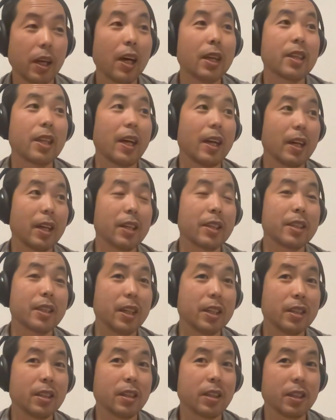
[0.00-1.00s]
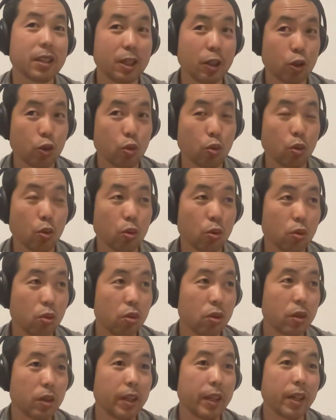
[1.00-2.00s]
它带来了先进的技术，
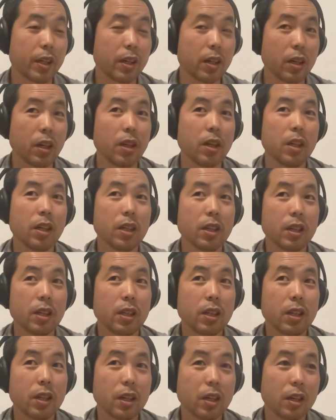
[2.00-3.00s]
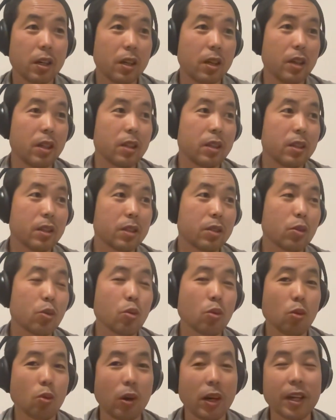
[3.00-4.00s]
那个呃，
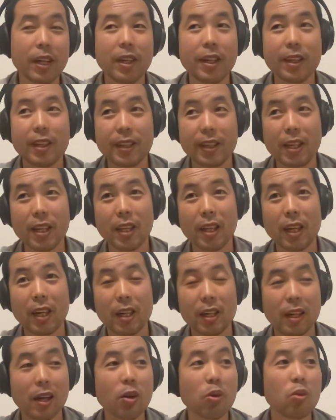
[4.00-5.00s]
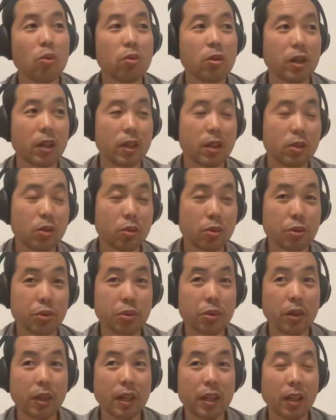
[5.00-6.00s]
这种管理理念呢，连工人都是
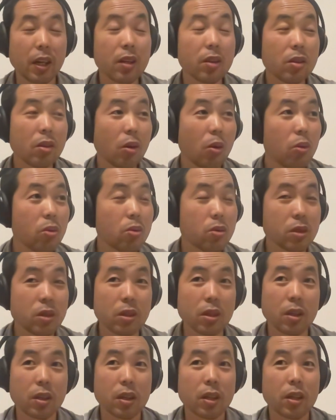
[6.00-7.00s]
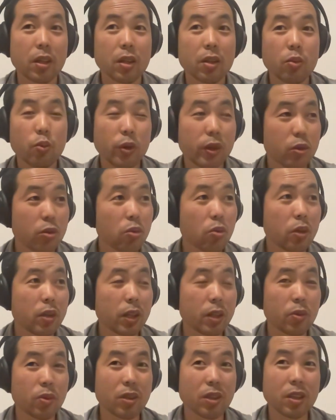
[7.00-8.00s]
训练，它都是为中
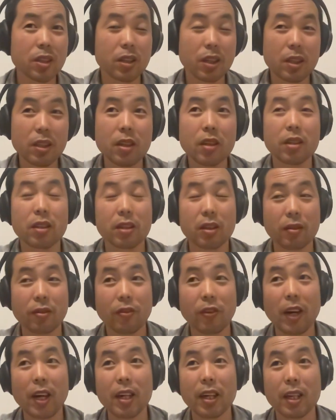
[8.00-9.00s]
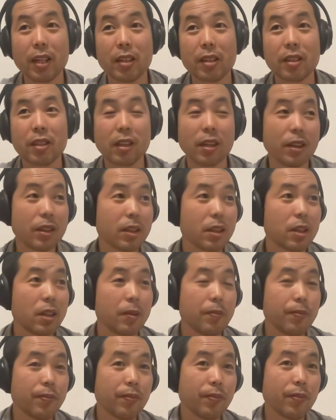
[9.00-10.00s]
国电动车真的是发展起了一
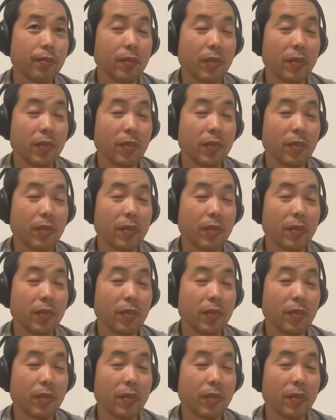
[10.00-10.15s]
个